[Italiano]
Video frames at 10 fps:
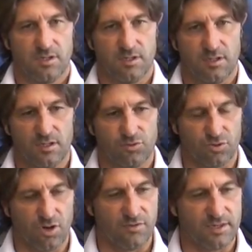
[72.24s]
eh, il
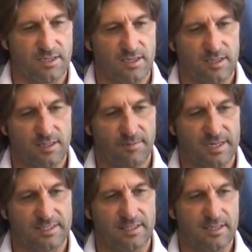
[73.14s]
turnover di, di,
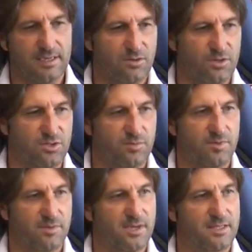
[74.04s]
martedì e questo mi
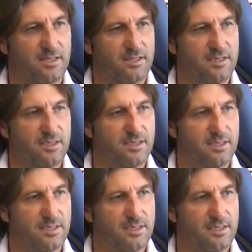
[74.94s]
permette
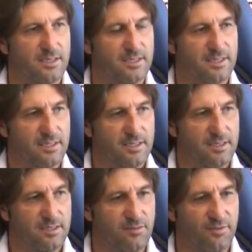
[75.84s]
di,
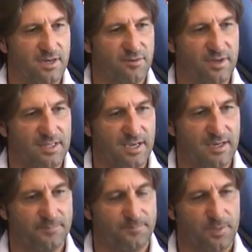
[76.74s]
di far
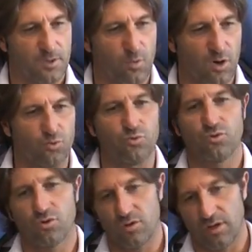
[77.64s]
rifiatare
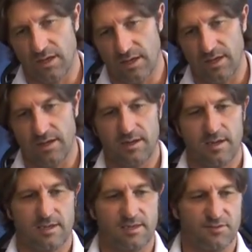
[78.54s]
qualcuno
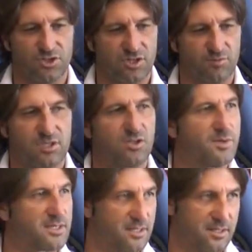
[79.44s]
e chi invece ha riposato
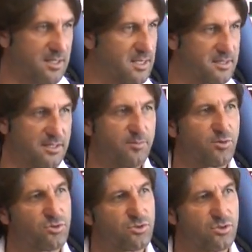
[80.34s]
martedì di essere
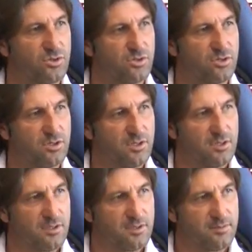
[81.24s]
pronto
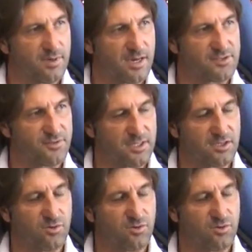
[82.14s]
per la sfida di